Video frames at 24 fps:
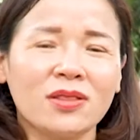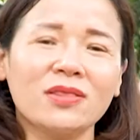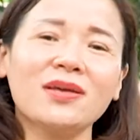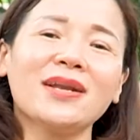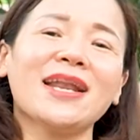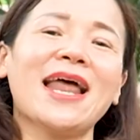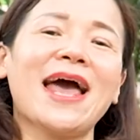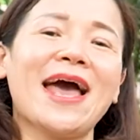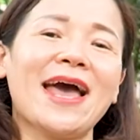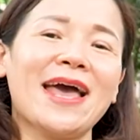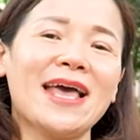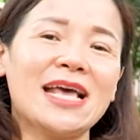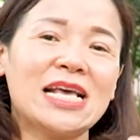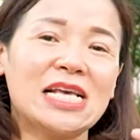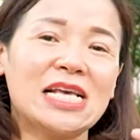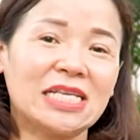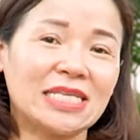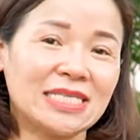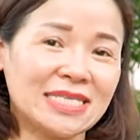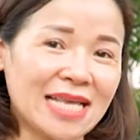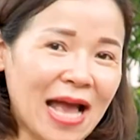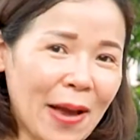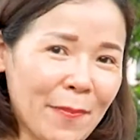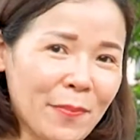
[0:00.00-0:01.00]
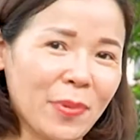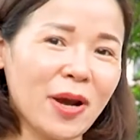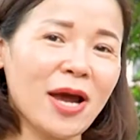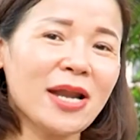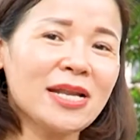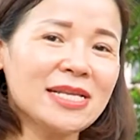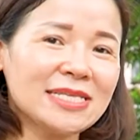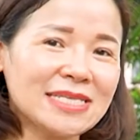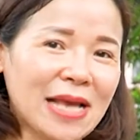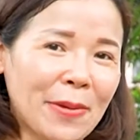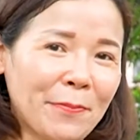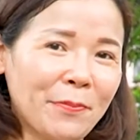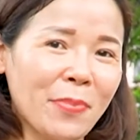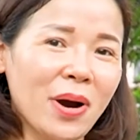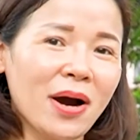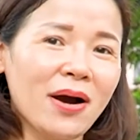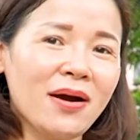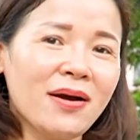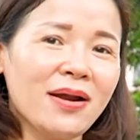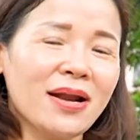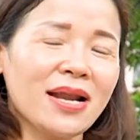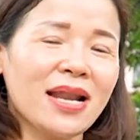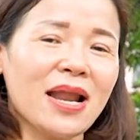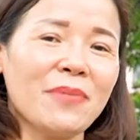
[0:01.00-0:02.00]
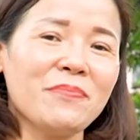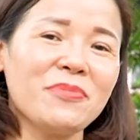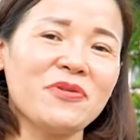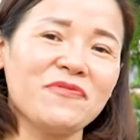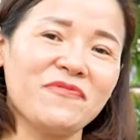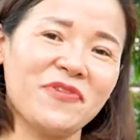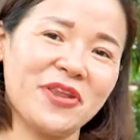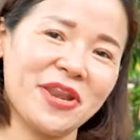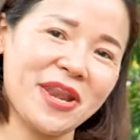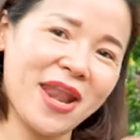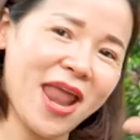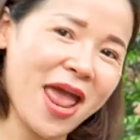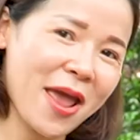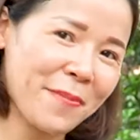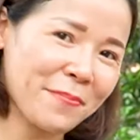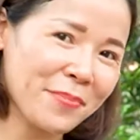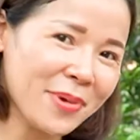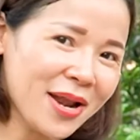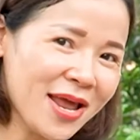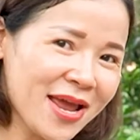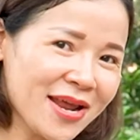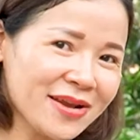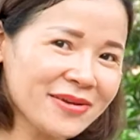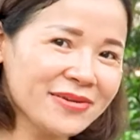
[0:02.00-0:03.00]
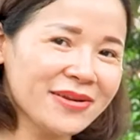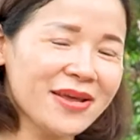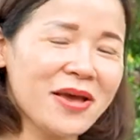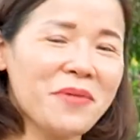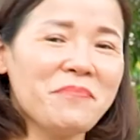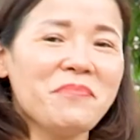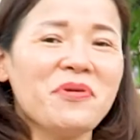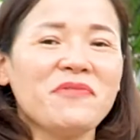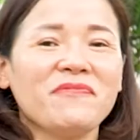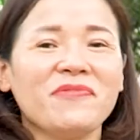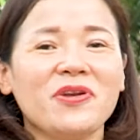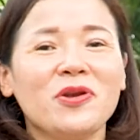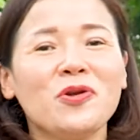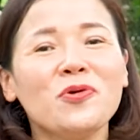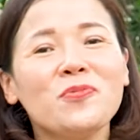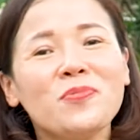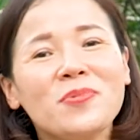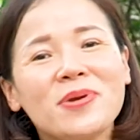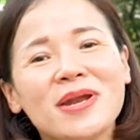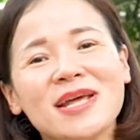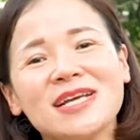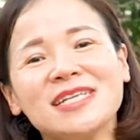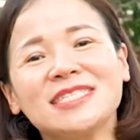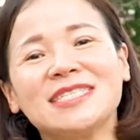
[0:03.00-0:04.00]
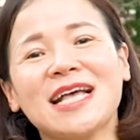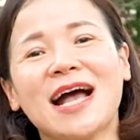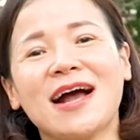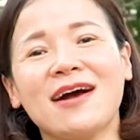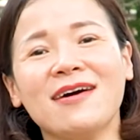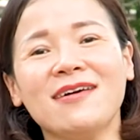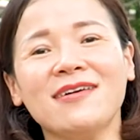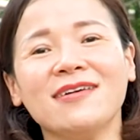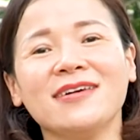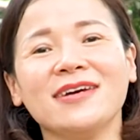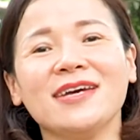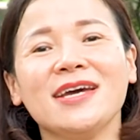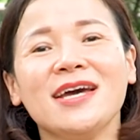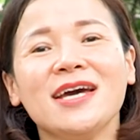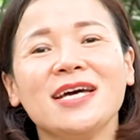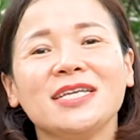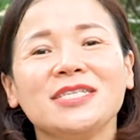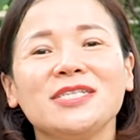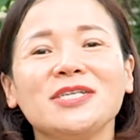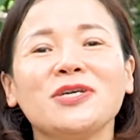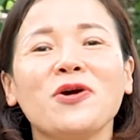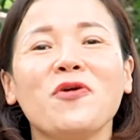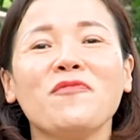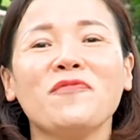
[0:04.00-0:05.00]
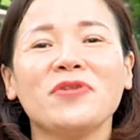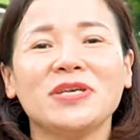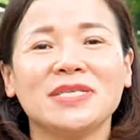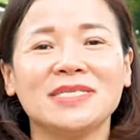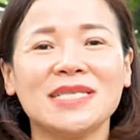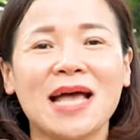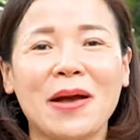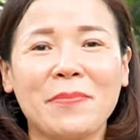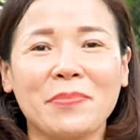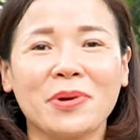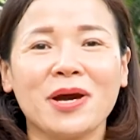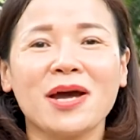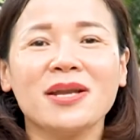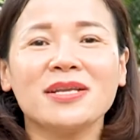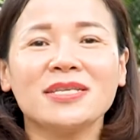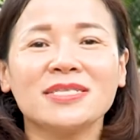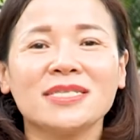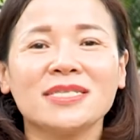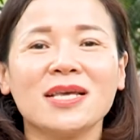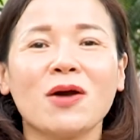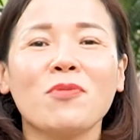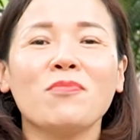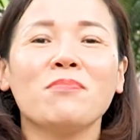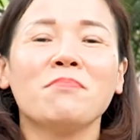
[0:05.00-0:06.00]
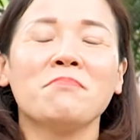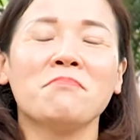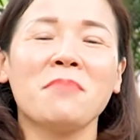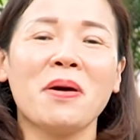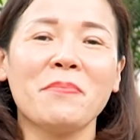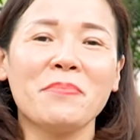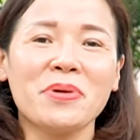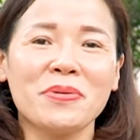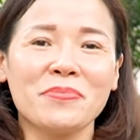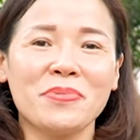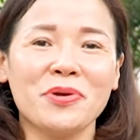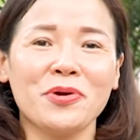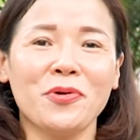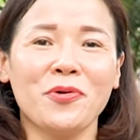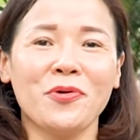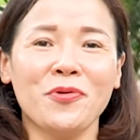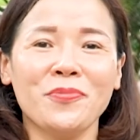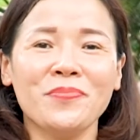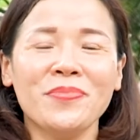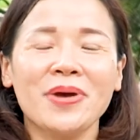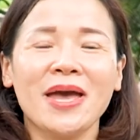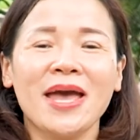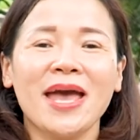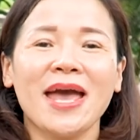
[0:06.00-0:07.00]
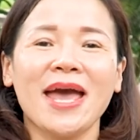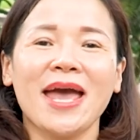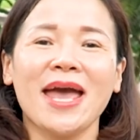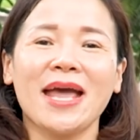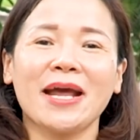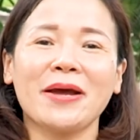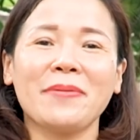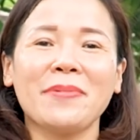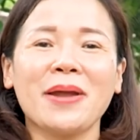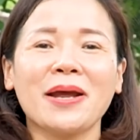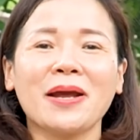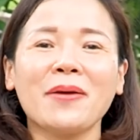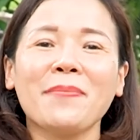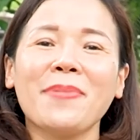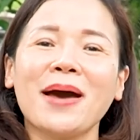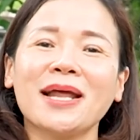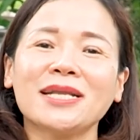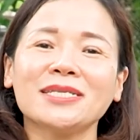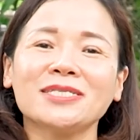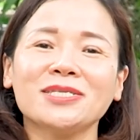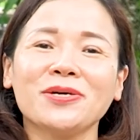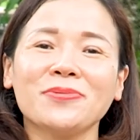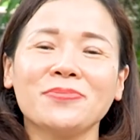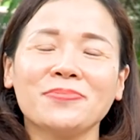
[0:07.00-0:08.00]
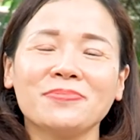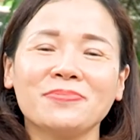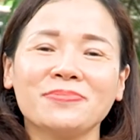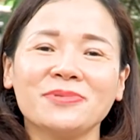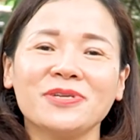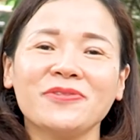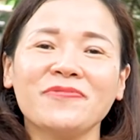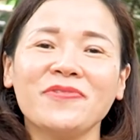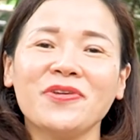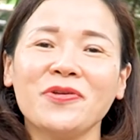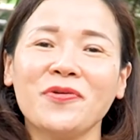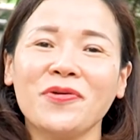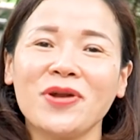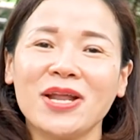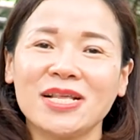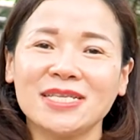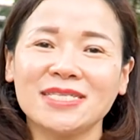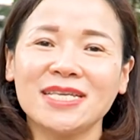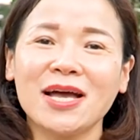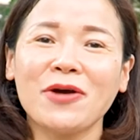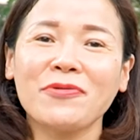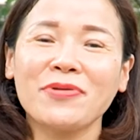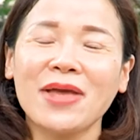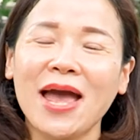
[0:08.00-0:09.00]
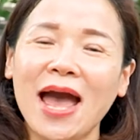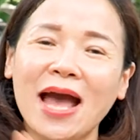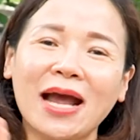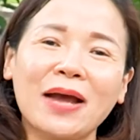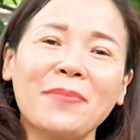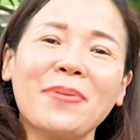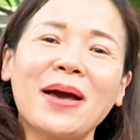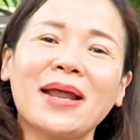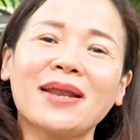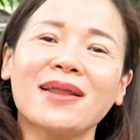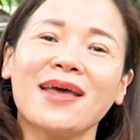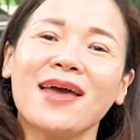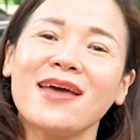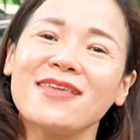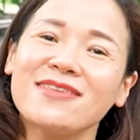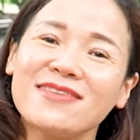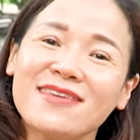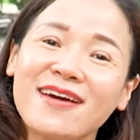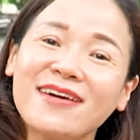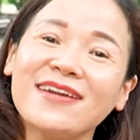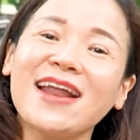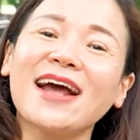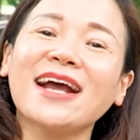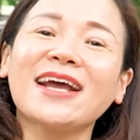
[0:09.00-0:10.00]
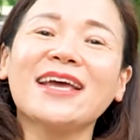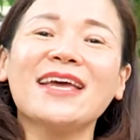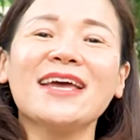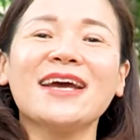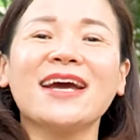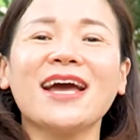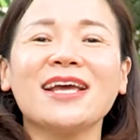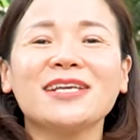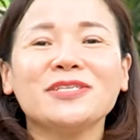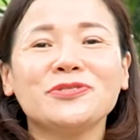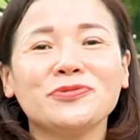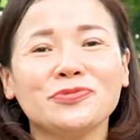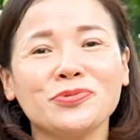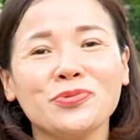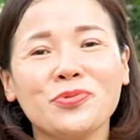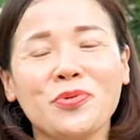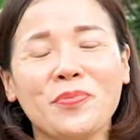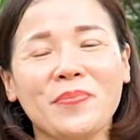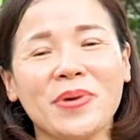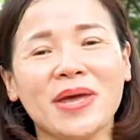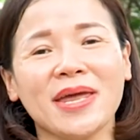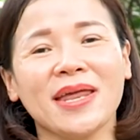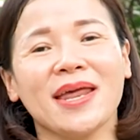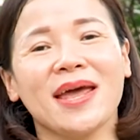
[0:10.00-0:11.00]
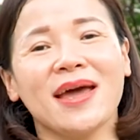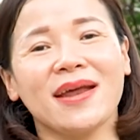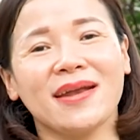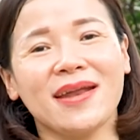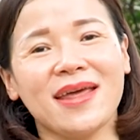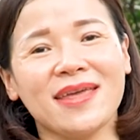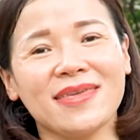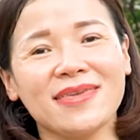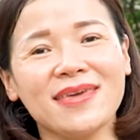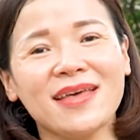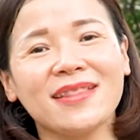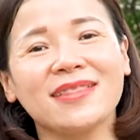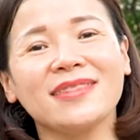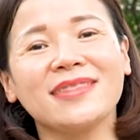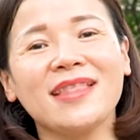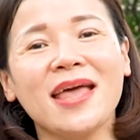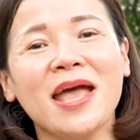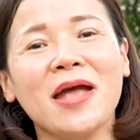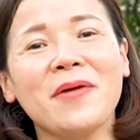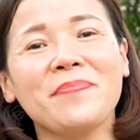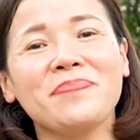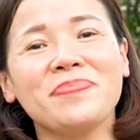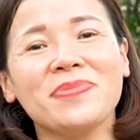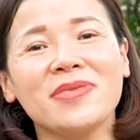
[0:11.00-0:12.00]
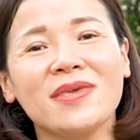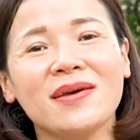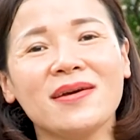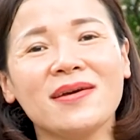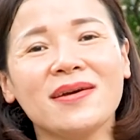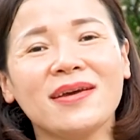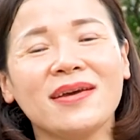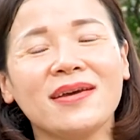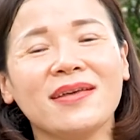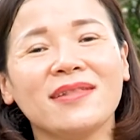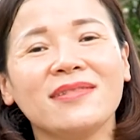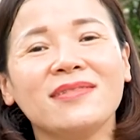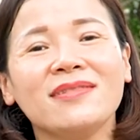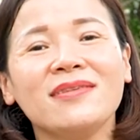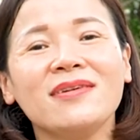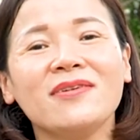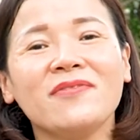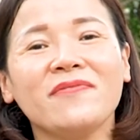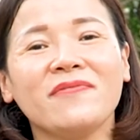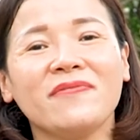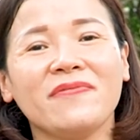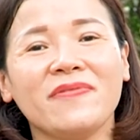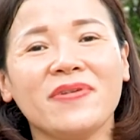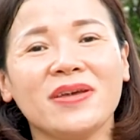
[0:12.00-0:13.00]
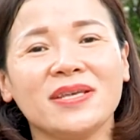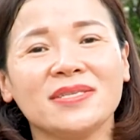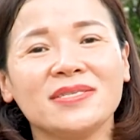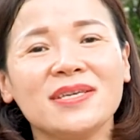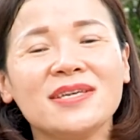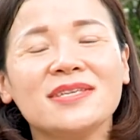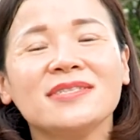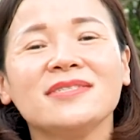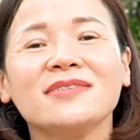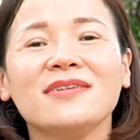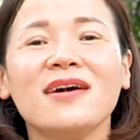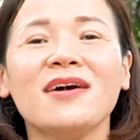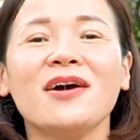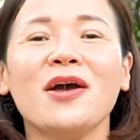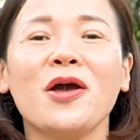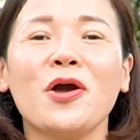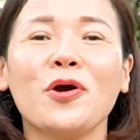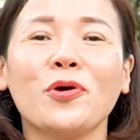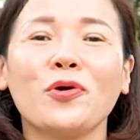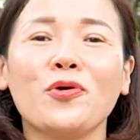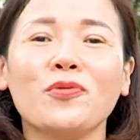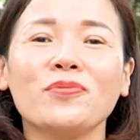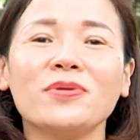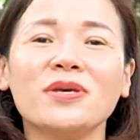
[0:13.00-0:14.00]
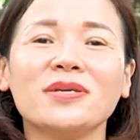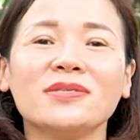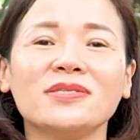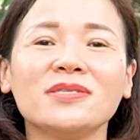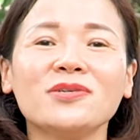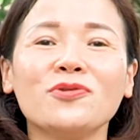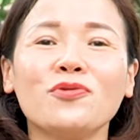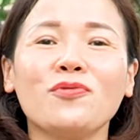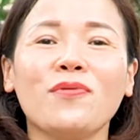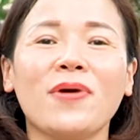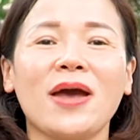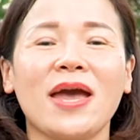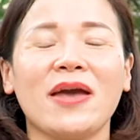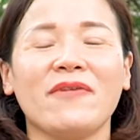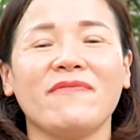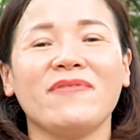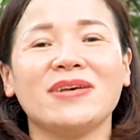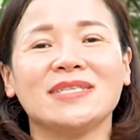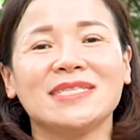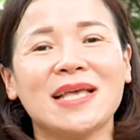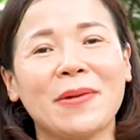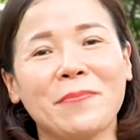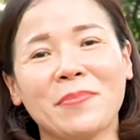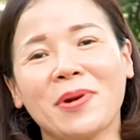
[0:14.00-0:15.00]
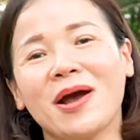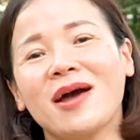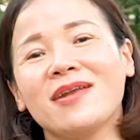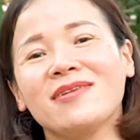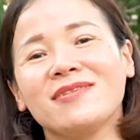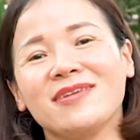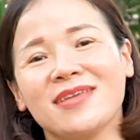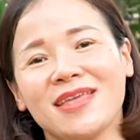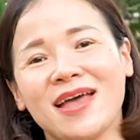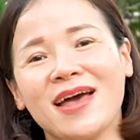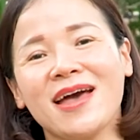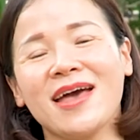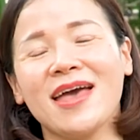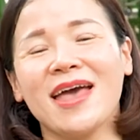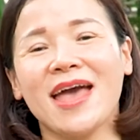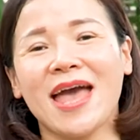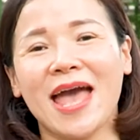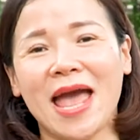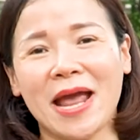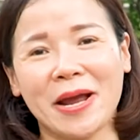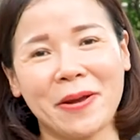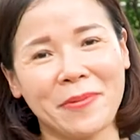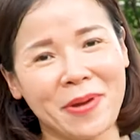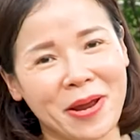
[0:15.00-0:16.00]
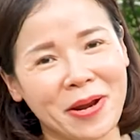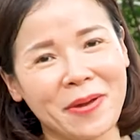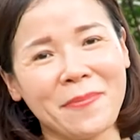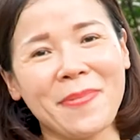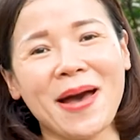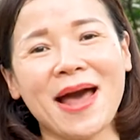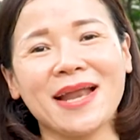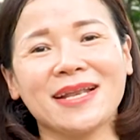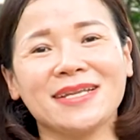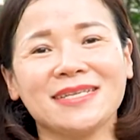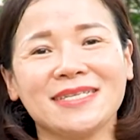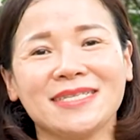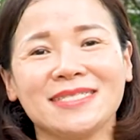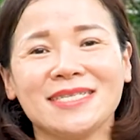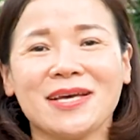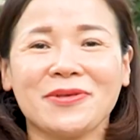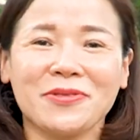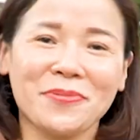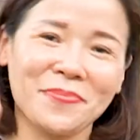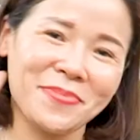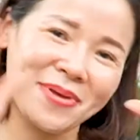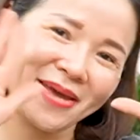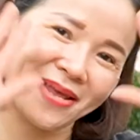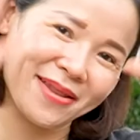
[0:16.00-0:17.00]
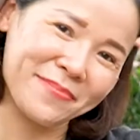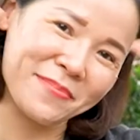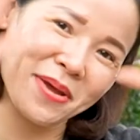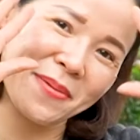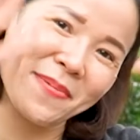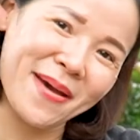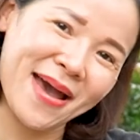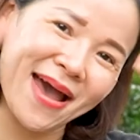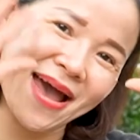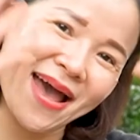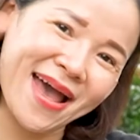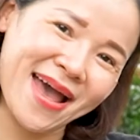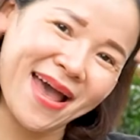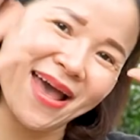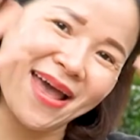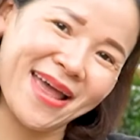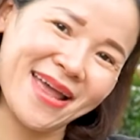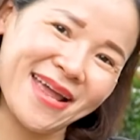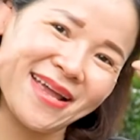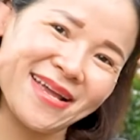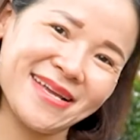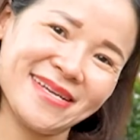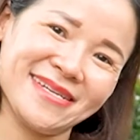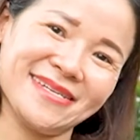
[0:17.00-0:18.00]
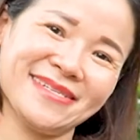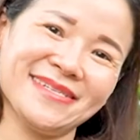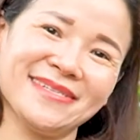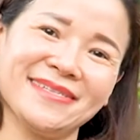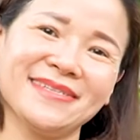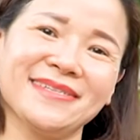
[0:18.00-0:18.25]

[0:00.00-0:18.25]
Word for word: tức là giảm cân giảm mỡ là mình phải đẹp lên mình phải lung linh dạng người chứ không phải giảm cân xong mà mình bị ốm hẹn gặp lại các bạn trong những video lần sau nhé à các bạn nhớ đăng ký kênh youtube của mình để nhận thêm những kiến thức về dinh dưỡng cũng như sức khỏe và giảm cân nữa nhé hẹn gặp lại các bạn chào tạm biệt bye bye